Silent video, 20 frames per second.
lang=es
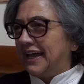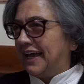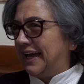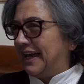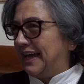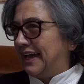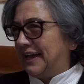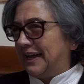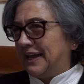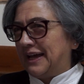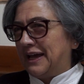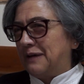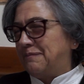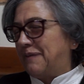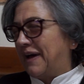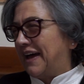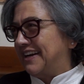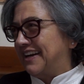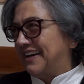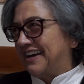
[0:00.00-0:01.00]
eh,
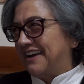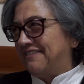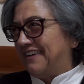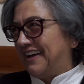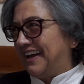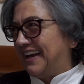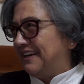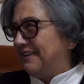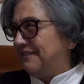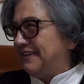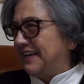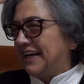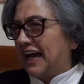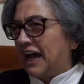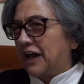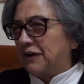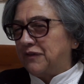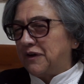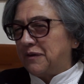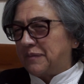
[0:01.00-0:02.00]
el padre Rafael de
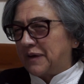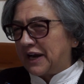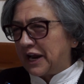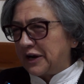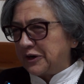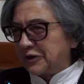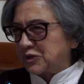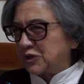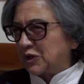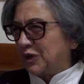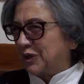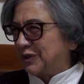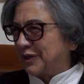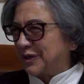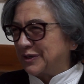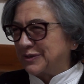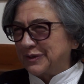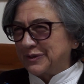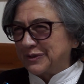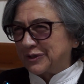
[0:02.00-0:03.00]
Brigar fue para
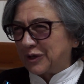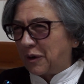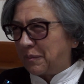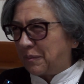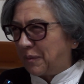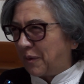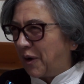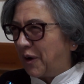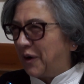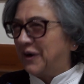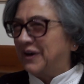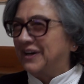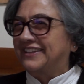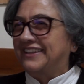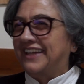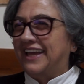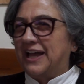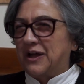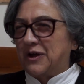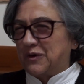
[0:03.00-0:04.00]
nosotros un
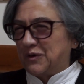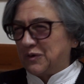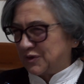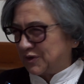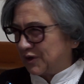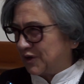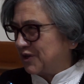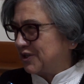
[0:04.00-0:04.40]
soporte, un